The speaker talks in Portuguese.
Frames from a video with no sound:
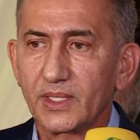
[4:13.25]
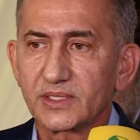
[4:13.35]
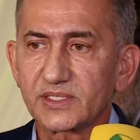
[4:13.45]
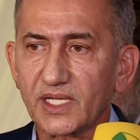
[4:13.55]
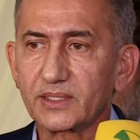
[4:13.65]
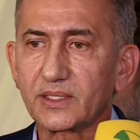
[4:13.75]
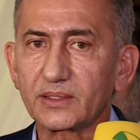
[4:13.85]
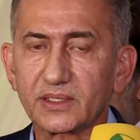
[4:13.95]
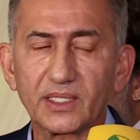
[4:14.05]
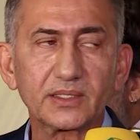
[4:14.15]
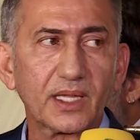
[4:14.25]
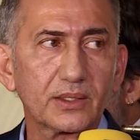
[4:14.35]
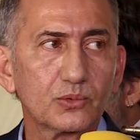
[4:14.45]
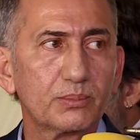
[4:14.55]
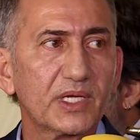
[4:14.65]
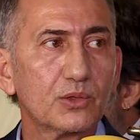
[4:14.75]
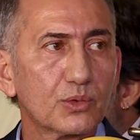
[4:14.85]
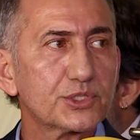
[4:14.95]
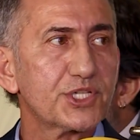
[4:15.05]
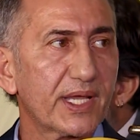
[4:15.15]
131
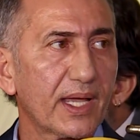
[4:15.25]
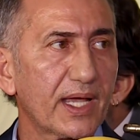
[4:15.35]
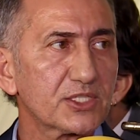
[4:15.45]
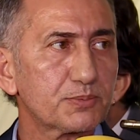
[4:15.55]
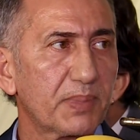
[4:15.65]
milhões de reais